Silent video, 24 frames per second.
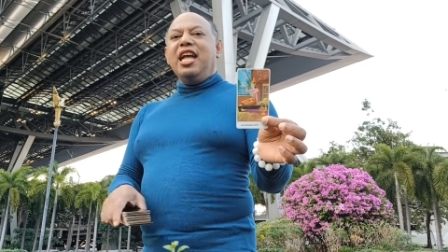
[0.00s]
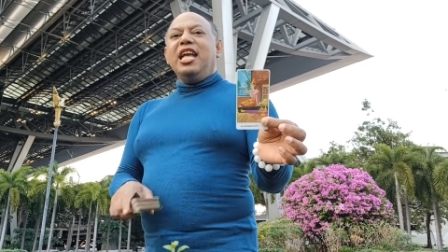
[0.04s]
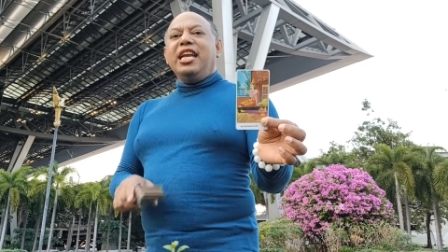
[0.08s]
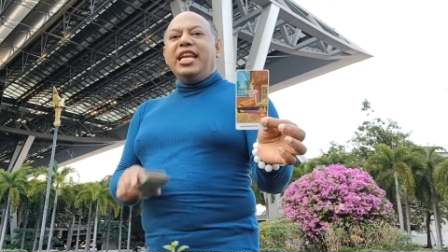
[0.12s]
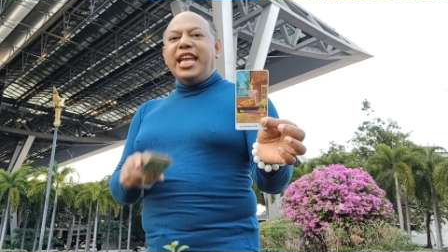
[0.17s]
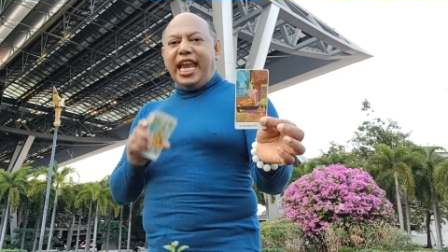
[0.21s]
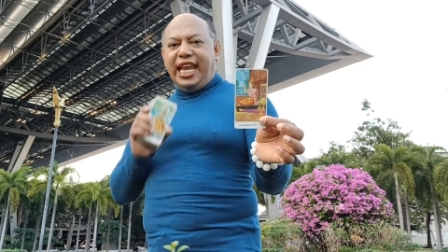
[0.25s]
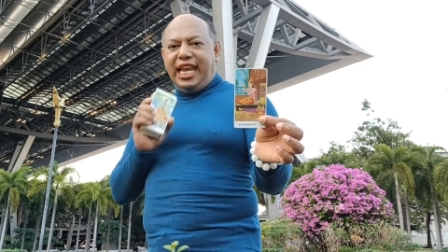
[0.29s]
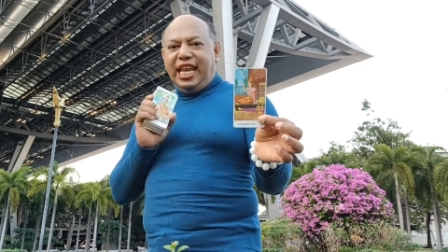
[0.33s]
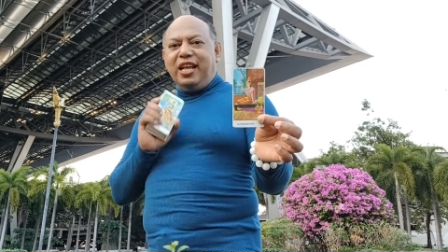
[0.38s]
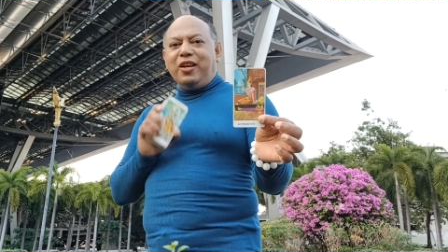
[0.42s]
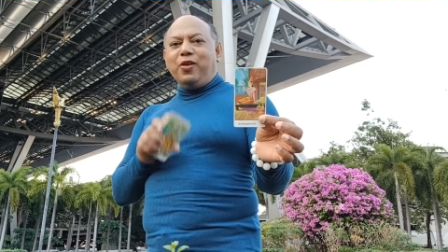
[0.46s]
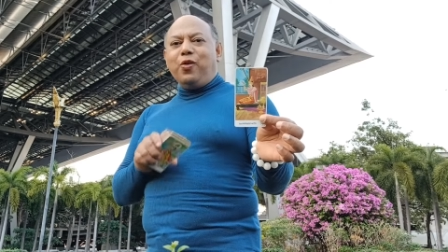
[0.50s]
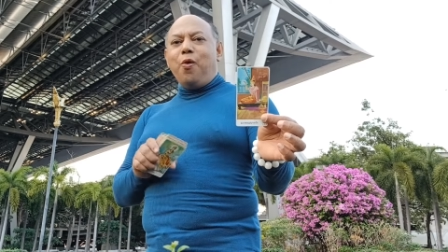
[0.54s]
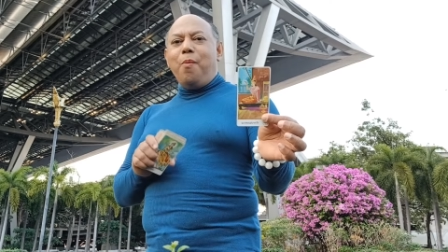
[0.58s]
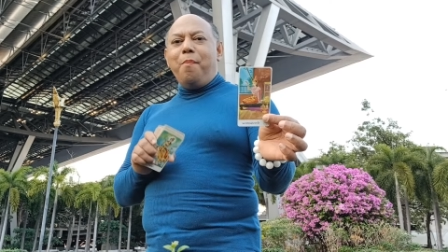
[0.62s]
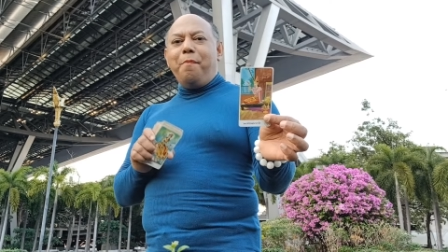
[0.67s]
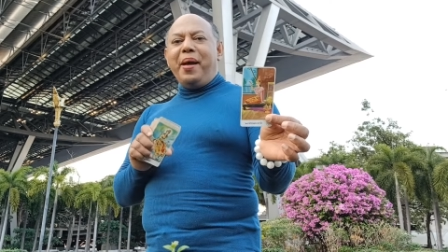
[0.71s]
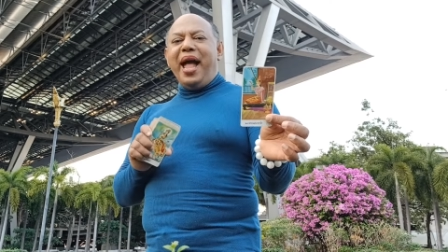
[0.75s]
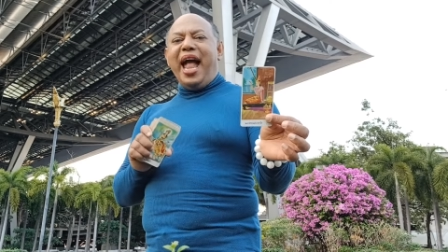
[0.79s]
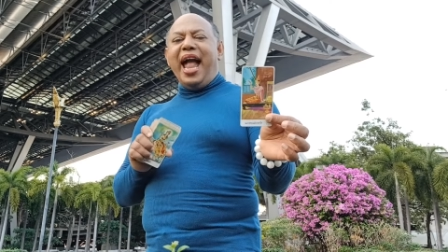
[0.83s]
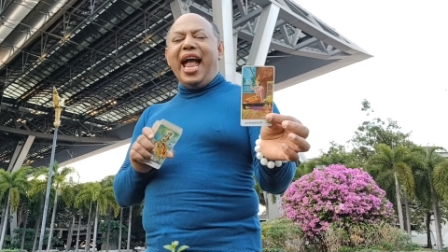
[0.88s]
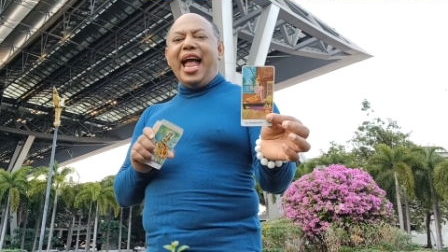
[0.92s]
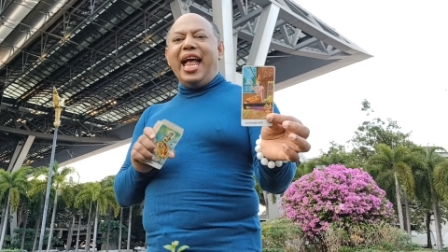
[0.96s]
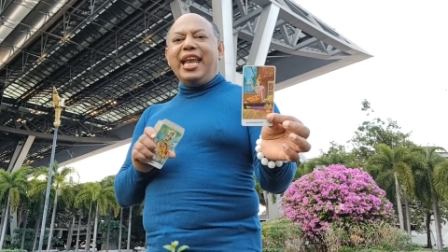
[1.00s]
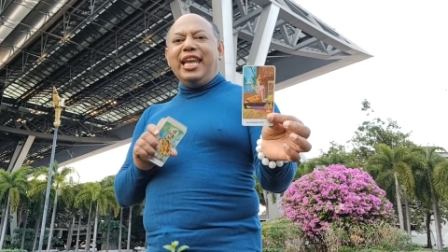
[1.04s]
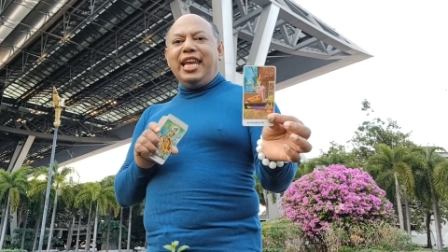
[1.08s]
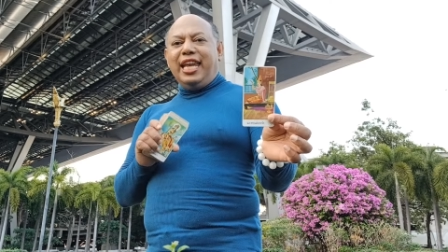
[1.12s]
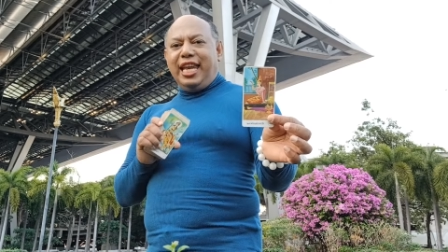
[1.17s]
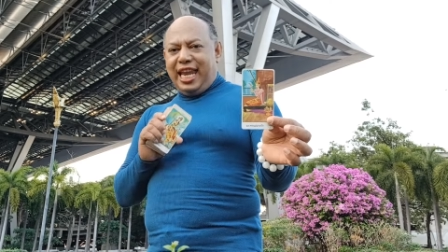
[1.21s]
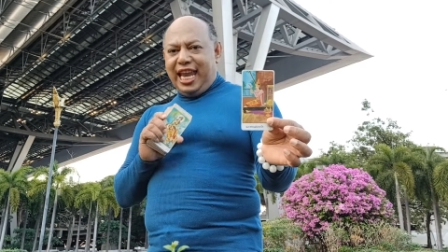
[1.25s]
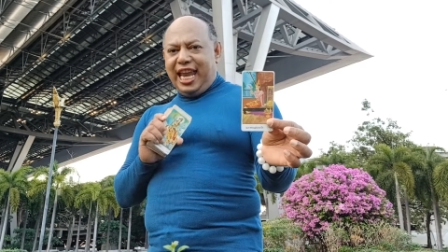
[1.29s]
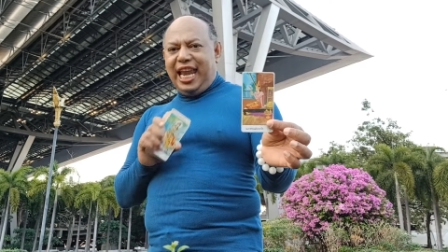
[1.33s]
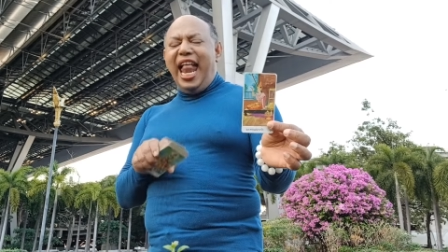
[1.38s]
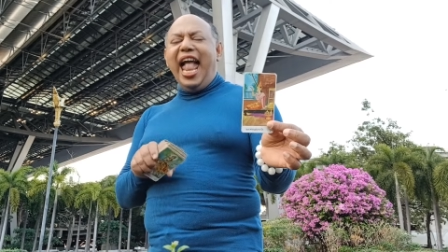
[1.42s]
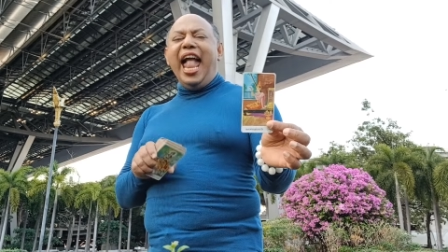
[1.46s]
ในเดือนกุมภาพันธ์
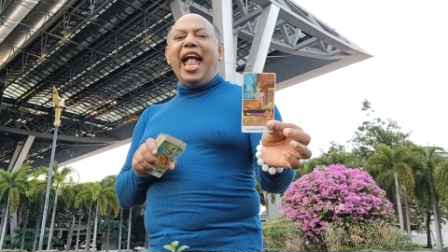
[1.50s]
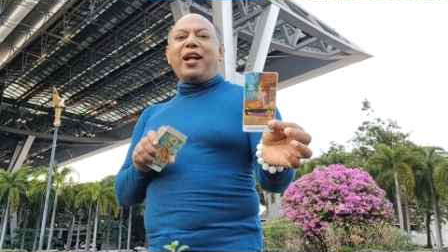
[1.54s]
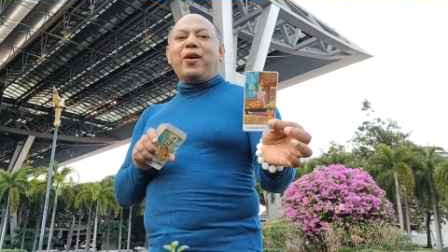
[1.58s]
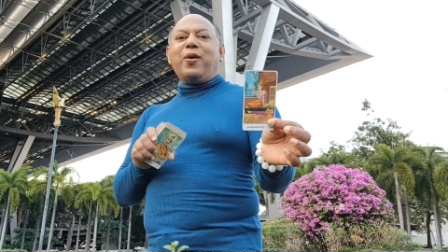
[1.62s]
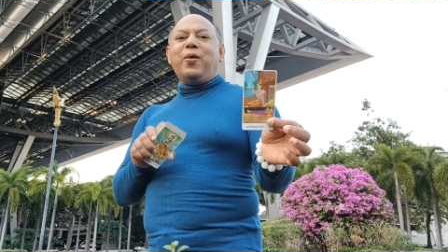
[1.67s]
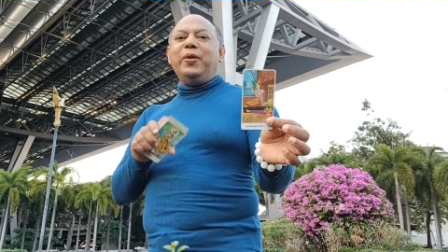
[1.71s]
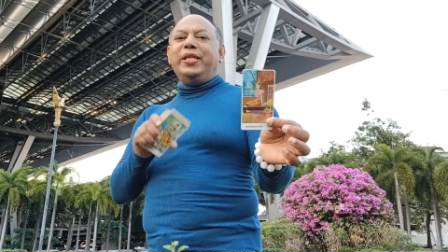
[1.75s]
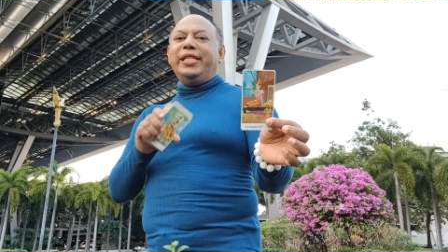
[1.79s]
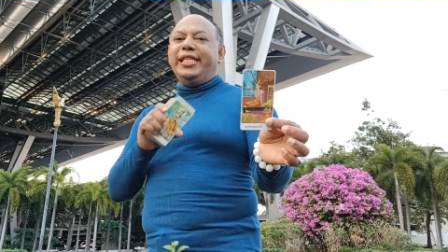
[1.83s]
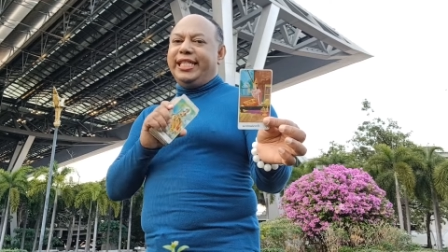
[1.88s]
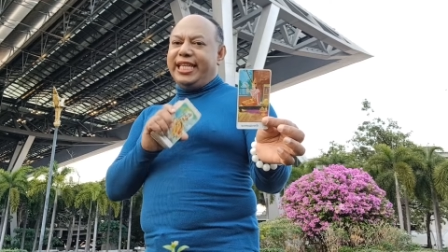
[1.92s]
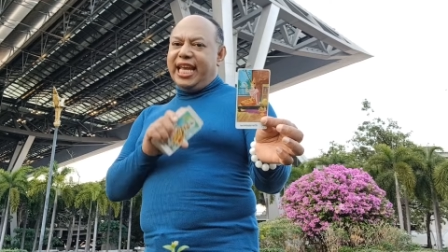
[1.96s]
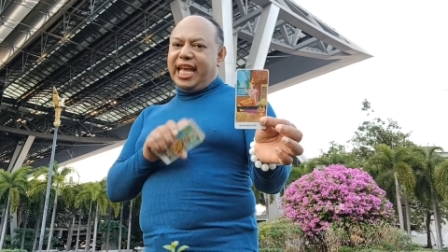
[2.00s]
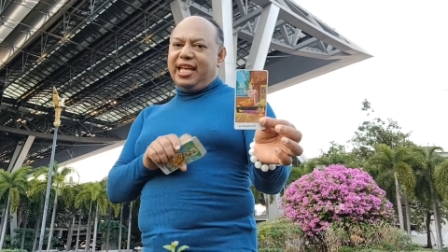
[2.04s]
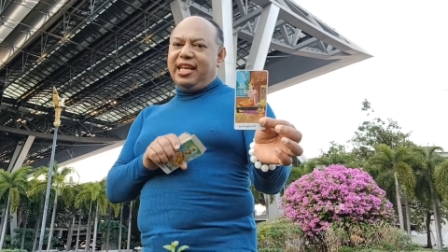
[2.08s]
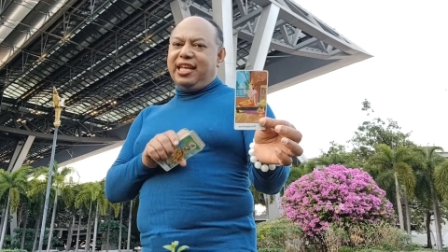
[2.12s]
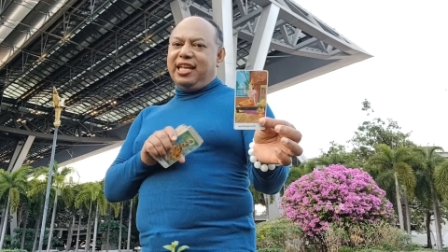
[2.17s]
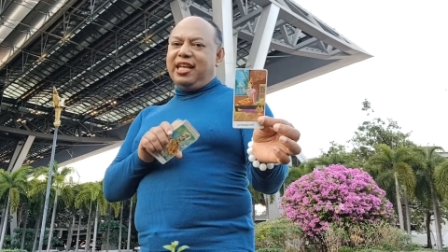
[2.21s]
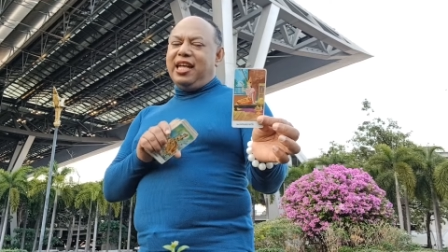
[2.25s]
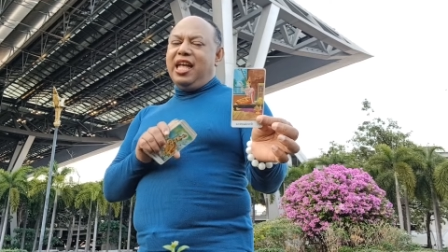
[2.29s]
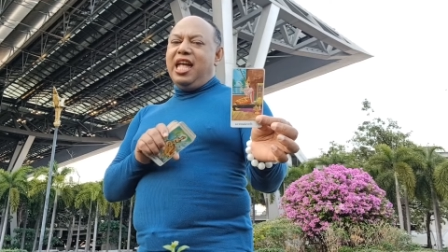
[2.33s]
นี้แหละคุณเจอ